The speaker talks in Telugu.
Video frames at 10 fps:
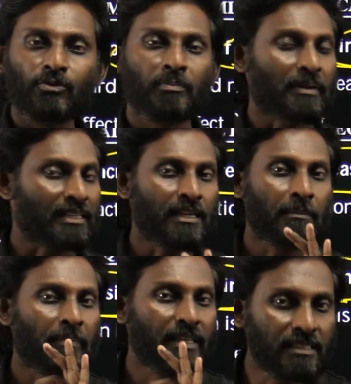నువ్వు ప్రెజర్
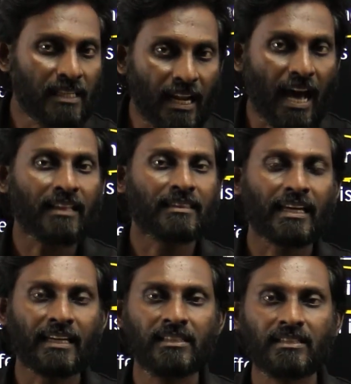పెంచినా
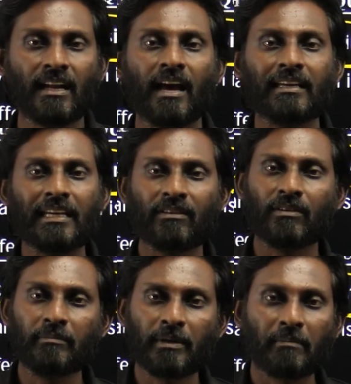తగ్గించినా
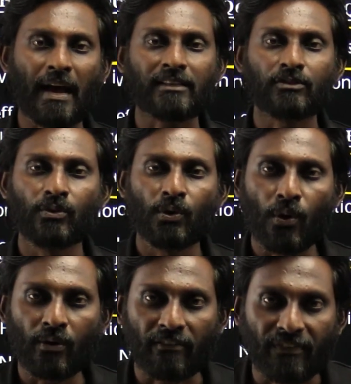ఈక్విలిబ్రియం హ్యాజ్
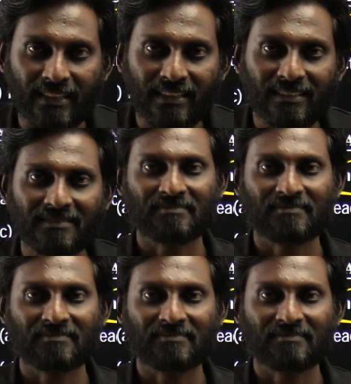నో ఎఫెక్ట్